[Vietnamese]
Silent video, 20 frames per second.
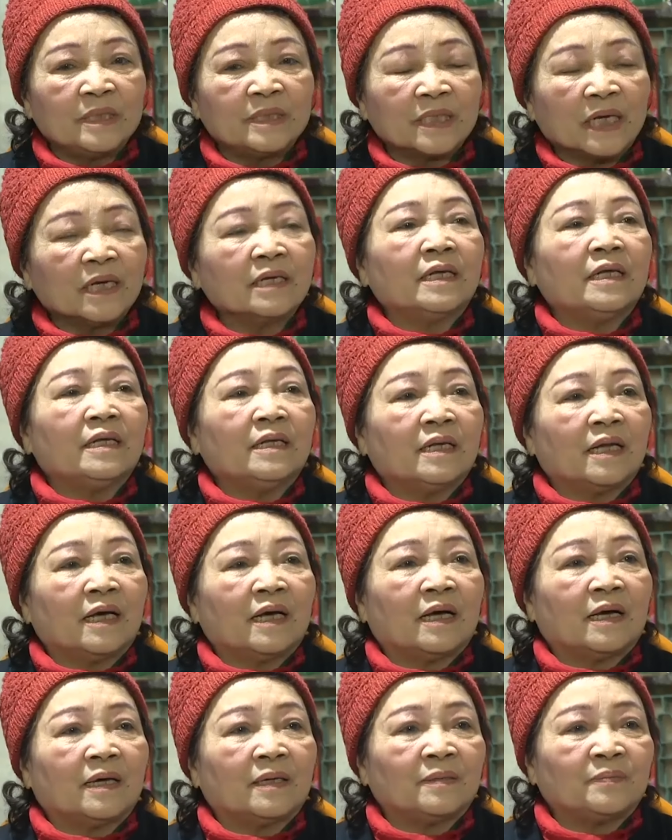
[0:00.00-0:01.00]
cô mới xác
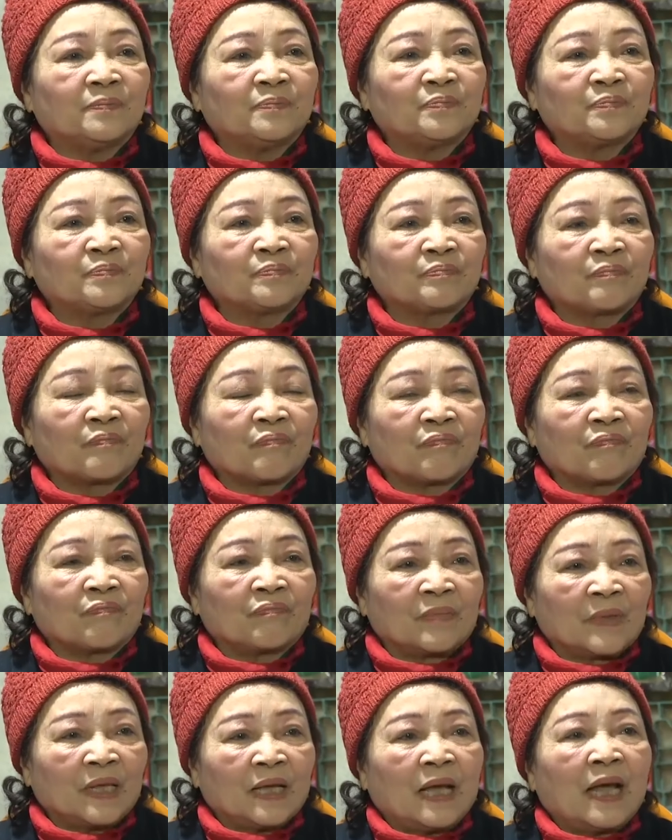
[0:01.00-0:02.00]
định là
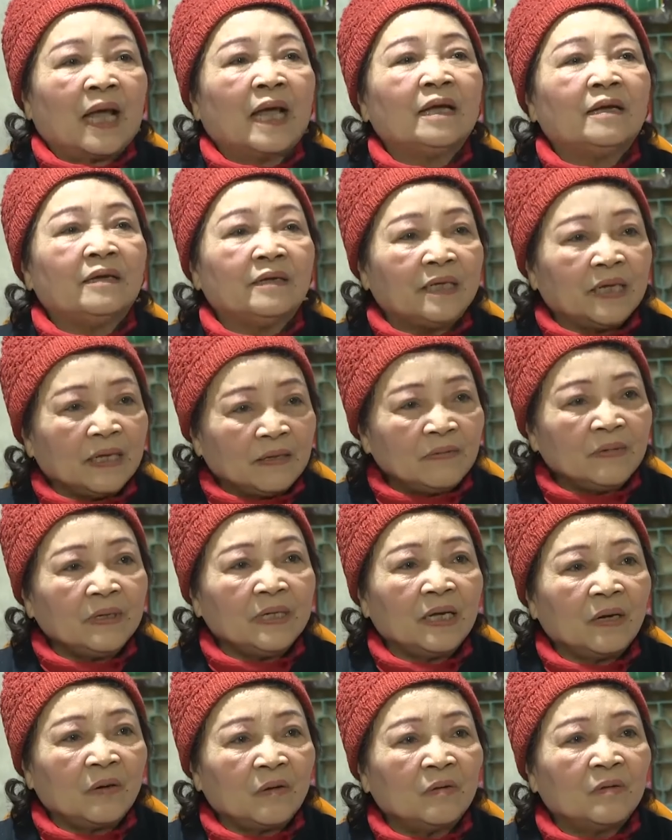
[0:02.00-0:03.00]
hai người đến
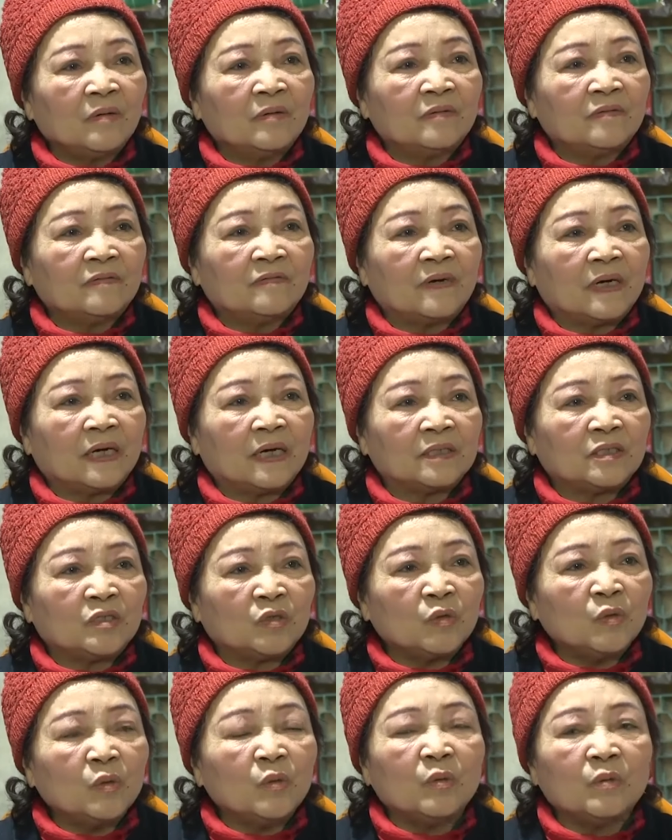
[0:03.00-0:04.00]
với nhau
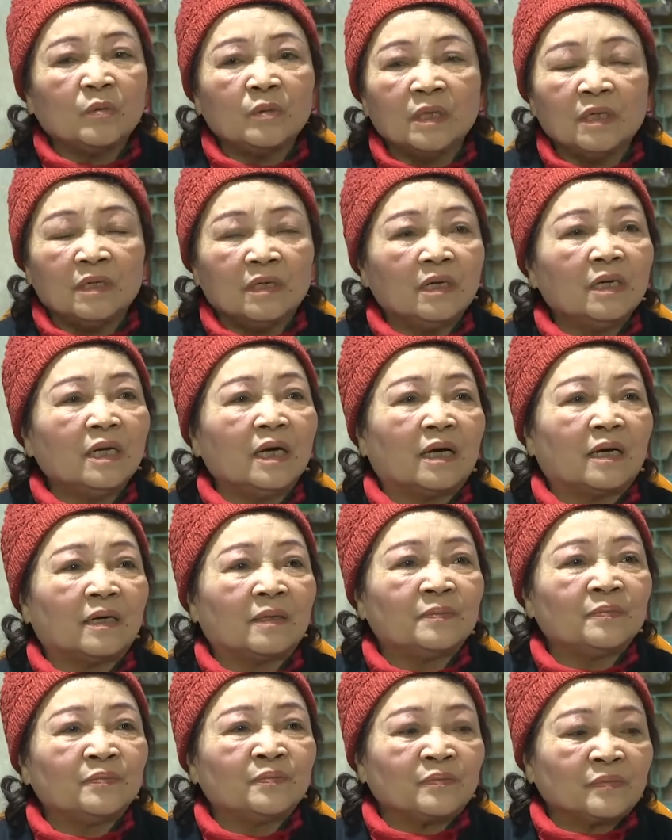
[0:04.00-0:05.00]
và chú cũng hứa
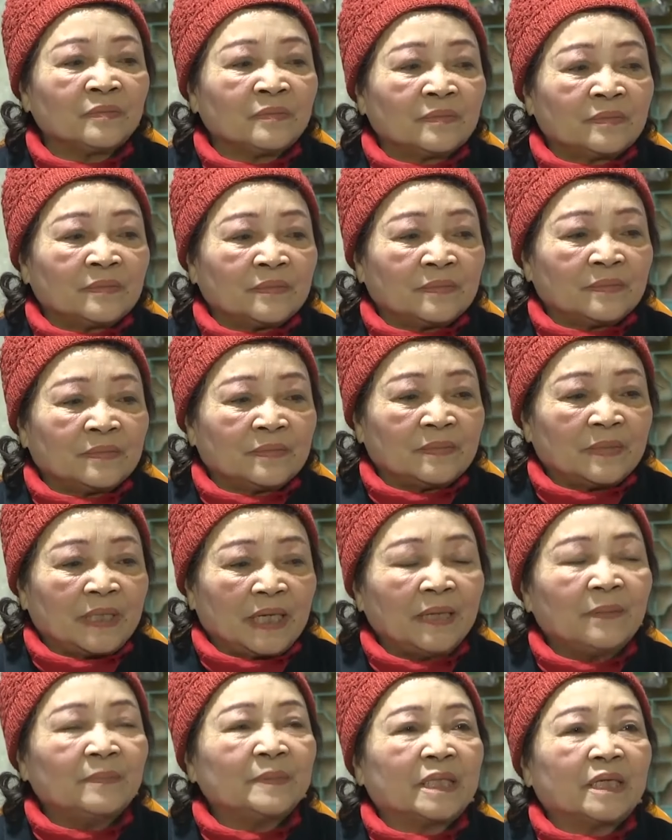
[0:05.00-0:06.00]
là
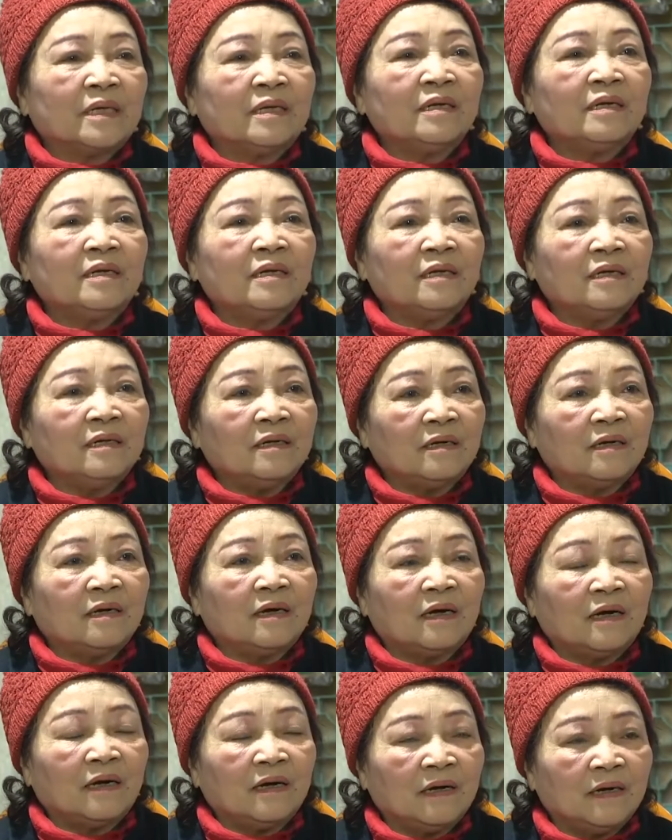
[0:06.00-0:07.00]
em sẽ là
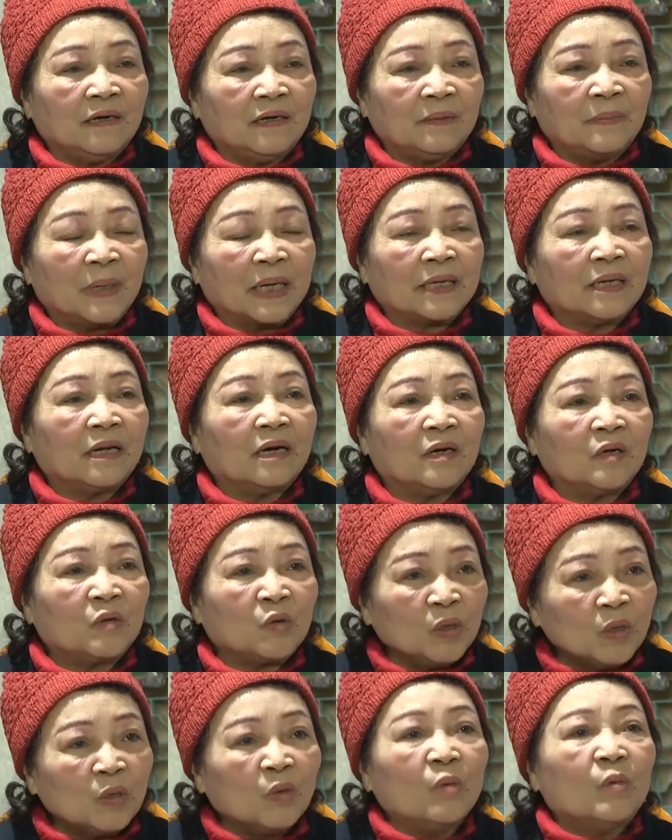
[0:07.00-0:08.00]
người bạn
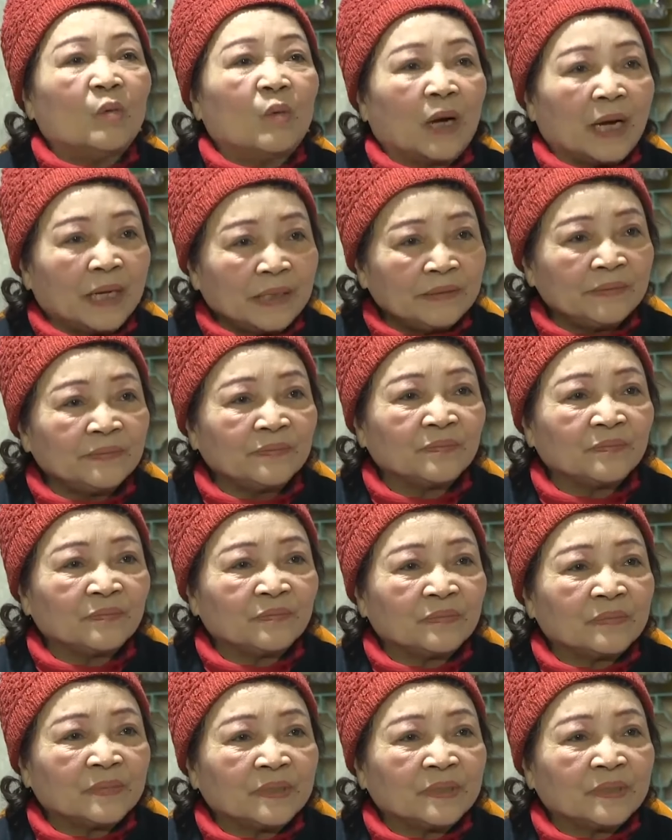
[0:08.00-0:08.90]
đời cuối cùng của anh